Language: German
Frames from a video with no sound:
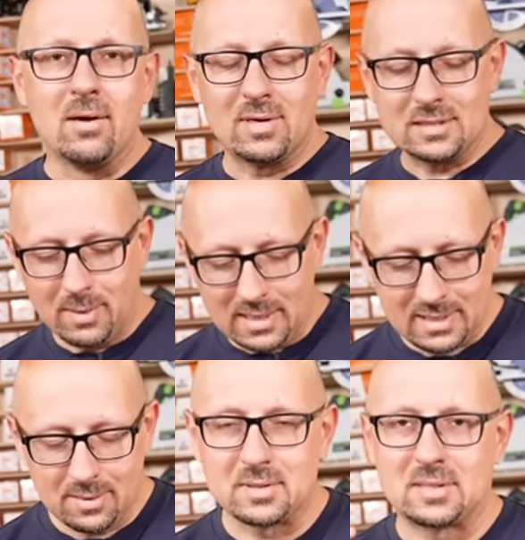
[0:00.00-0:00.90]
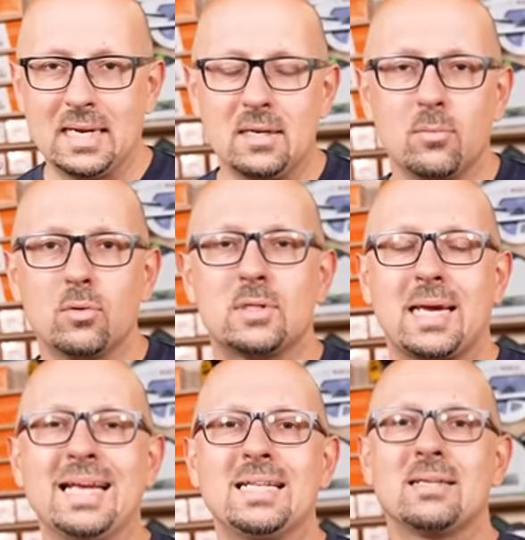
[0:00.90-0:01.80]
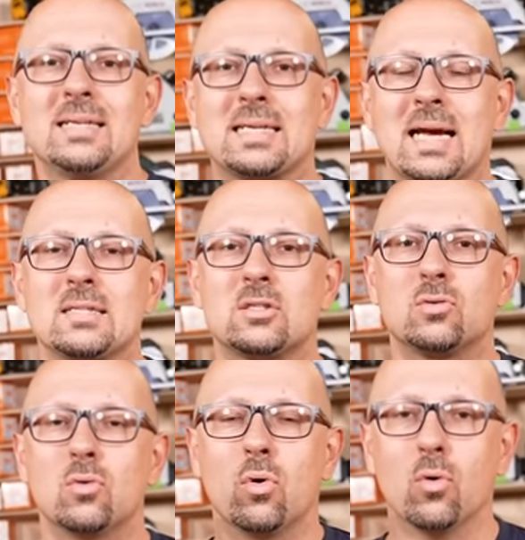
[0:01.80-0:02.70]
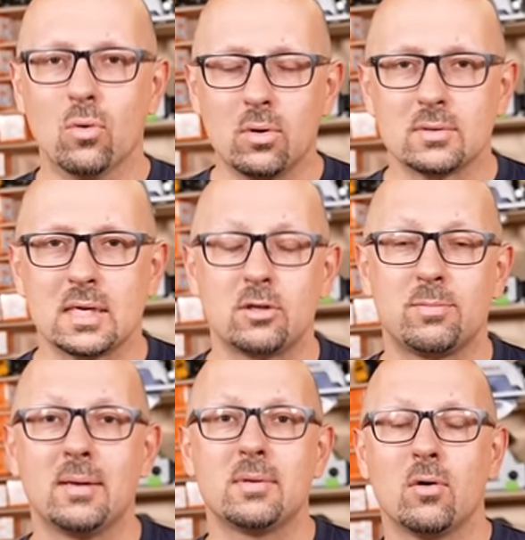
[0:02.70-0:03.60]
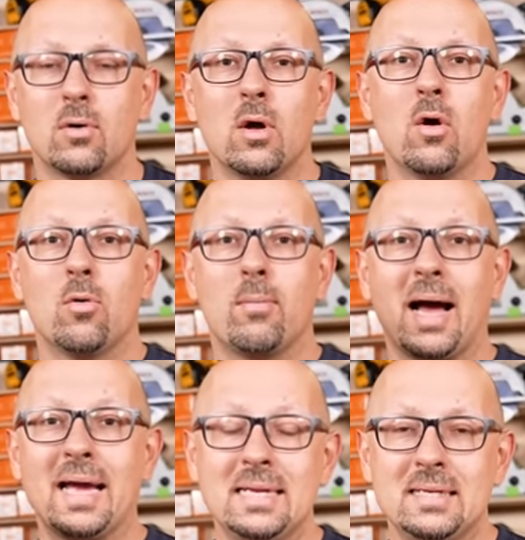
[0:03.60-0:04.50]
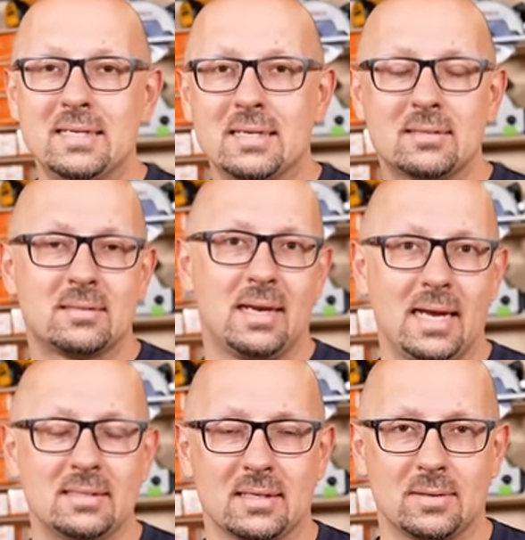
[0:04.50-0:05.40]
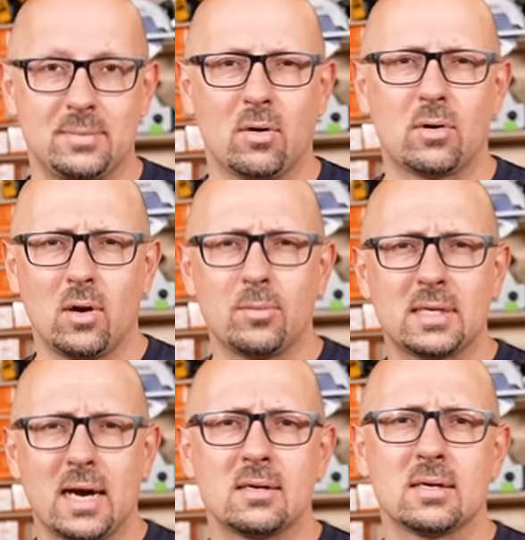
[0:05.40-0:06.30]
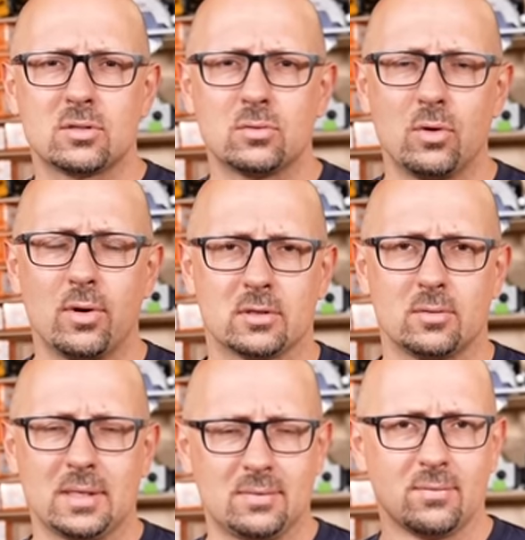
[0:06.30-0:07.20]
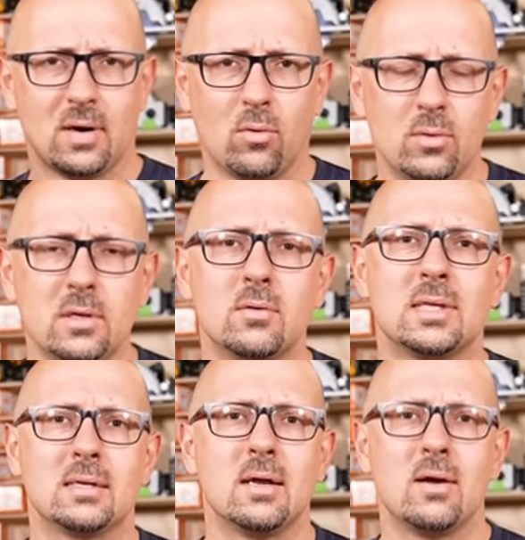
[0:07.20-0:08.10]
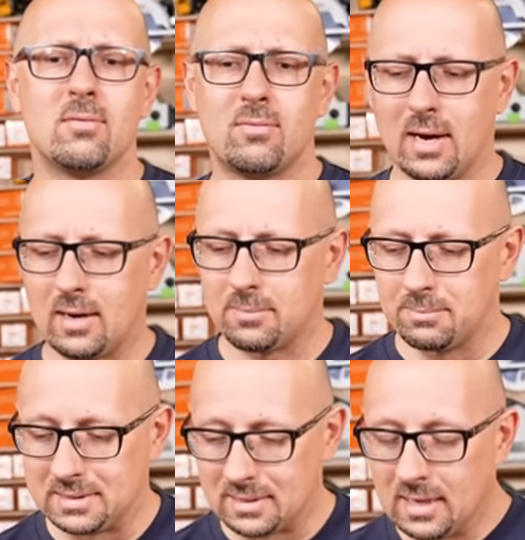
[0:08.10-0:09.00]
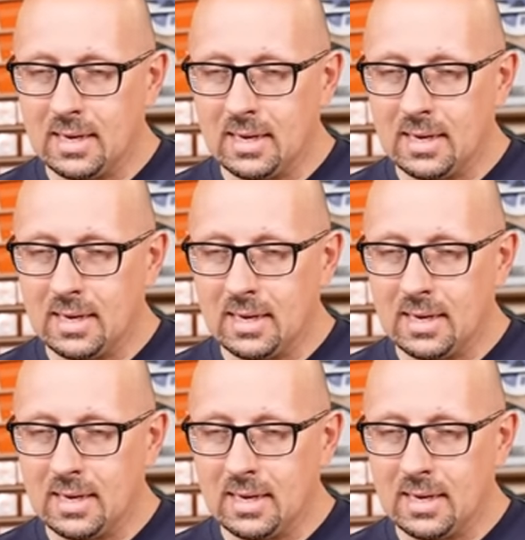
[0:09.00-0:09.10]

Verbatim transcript: Was macht er im Silent Mode? Dreht er nicht ganz so hoch und dadurch bleibt er auch um einiges leiser. Das habt ihr auch, glaube ich, gerade ganz gut gehört. Zum Anfang war ohne und dann war mit.